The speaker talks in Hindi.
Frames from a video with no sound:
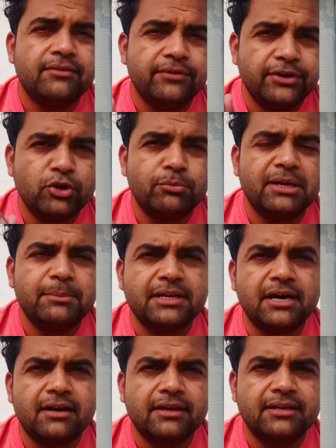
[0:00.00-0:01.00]
वीडियो मैंने
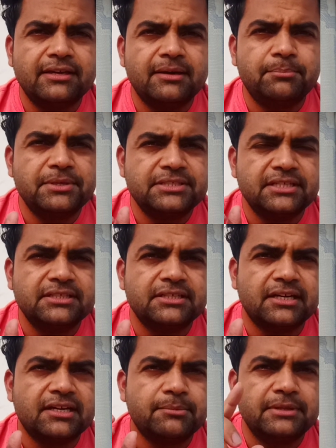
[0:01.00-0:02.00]
बना रखी है पीछे
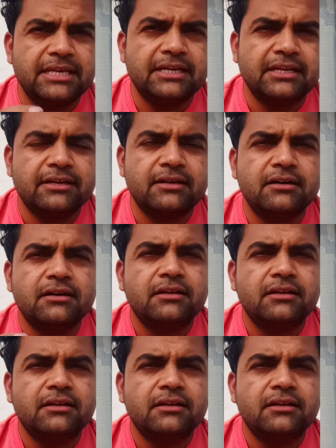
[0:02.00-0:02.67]
जाके आप देख लेना